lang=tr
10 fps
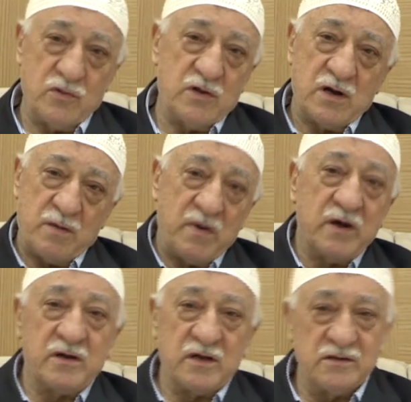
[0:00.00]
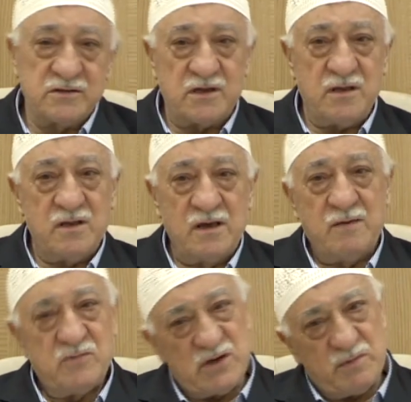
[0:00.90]
Onlarla bakır alırsan
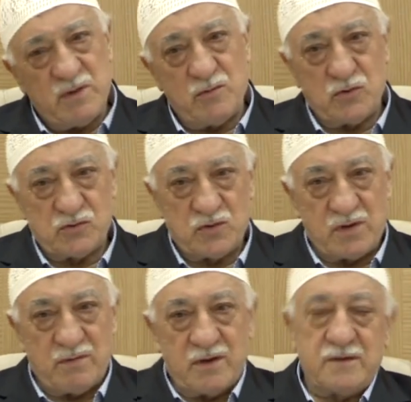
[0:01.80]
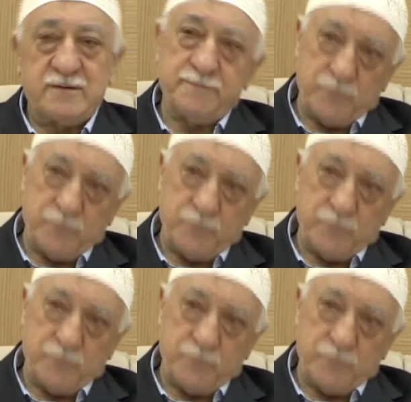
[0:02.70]
bir şey bilmiyorsun demektir.